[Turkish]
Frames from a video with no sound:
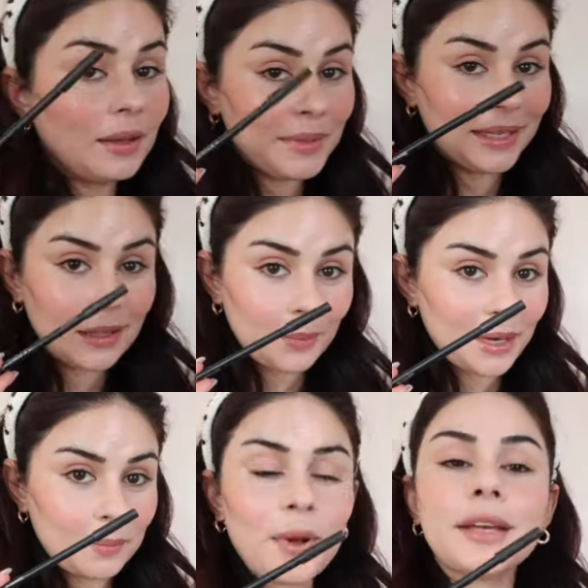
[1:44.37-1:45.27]
Tabii ki de
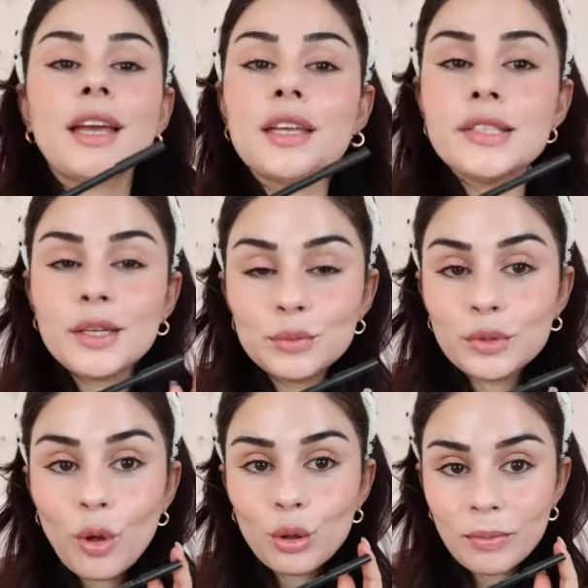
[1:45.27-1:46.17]
benim makyajlarımın
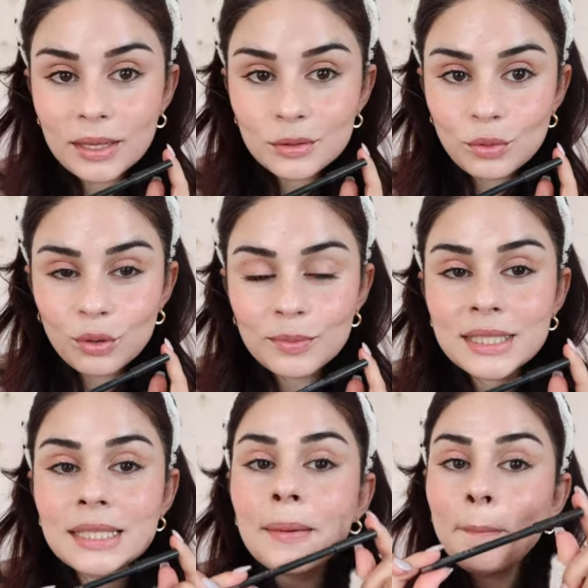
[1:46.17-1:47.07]
olmazsa
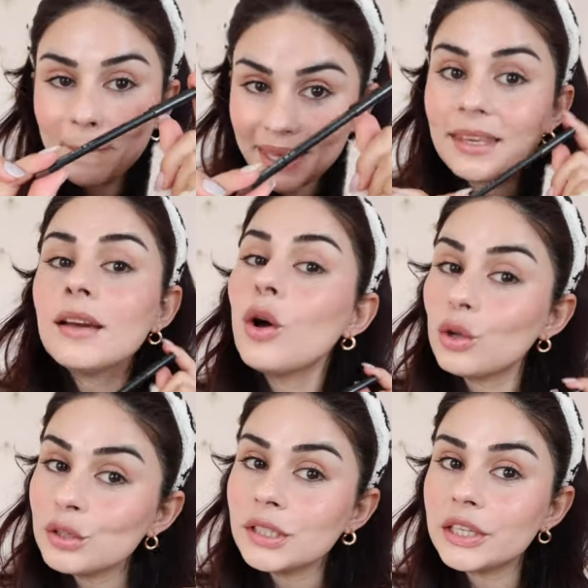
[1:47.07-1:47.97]
olmazı MAC'in
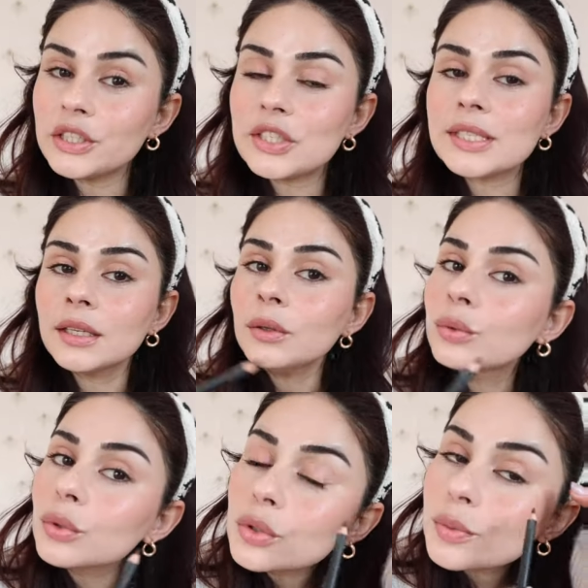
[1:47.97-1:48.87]
göstericiğini
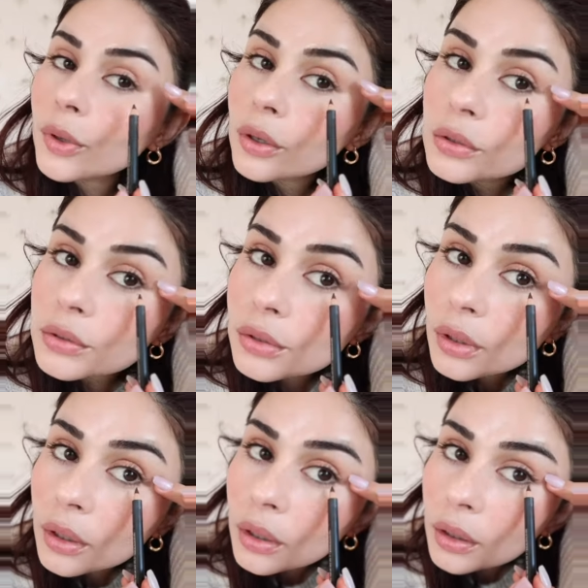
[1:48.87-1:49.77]
unutmuyoruz.
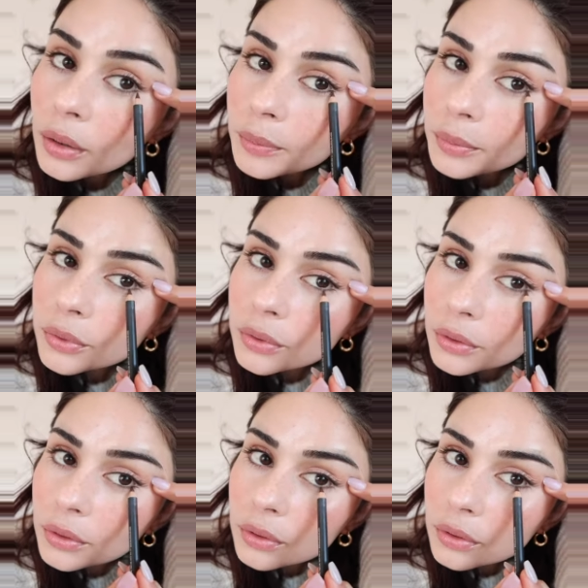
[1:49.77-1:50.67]

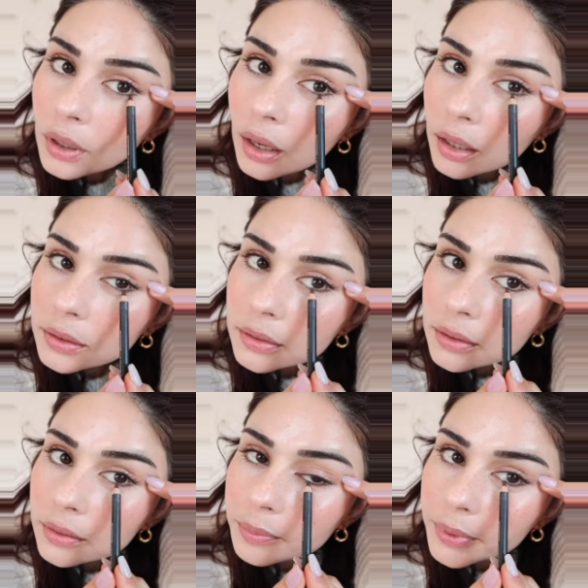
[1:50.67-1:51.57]
Bunu alt
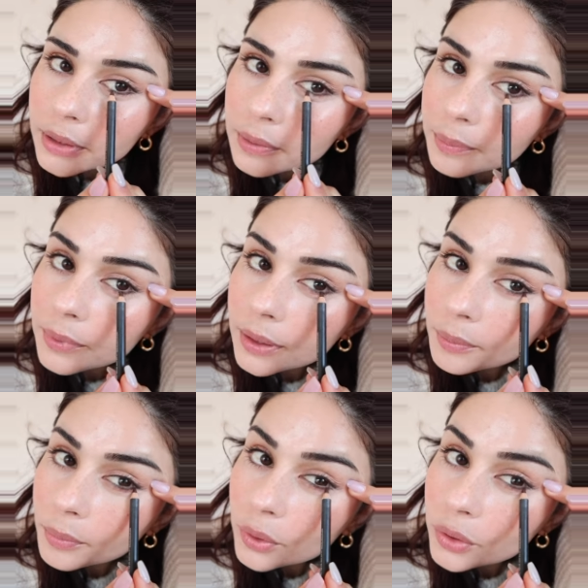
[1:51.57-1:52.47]
kirpik
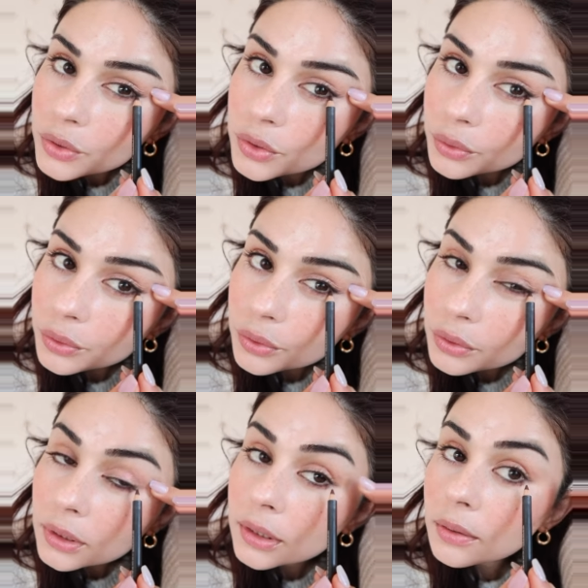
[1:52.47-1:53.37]
diplerim boyunca
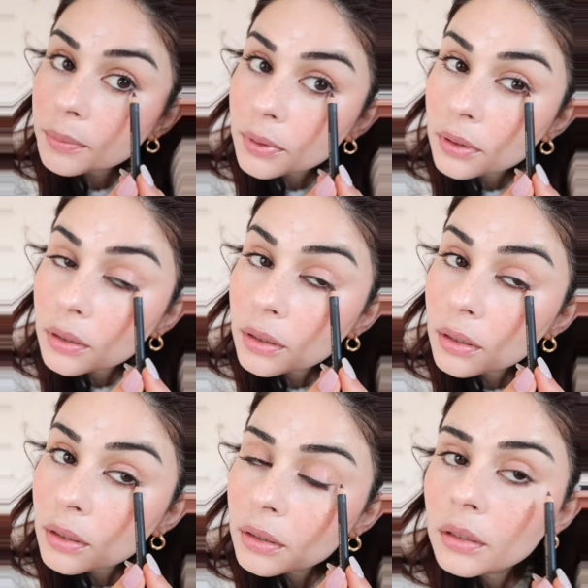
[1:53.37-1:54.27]
uygulayıp
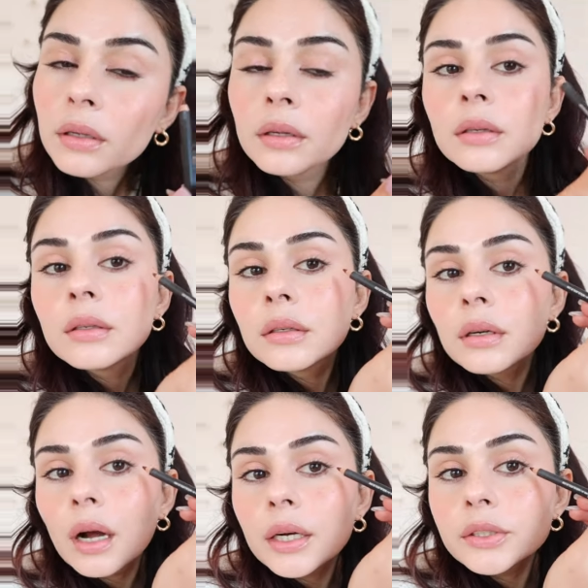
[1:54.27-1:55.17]

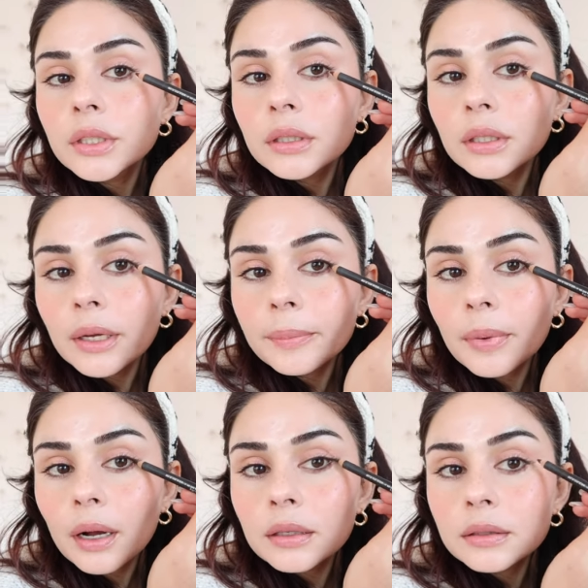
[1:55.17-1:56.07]
karşıya direkt
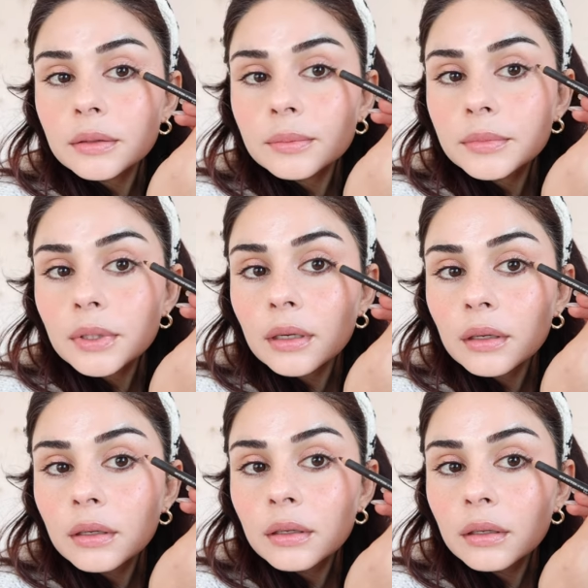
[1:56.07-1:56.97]
baktığımda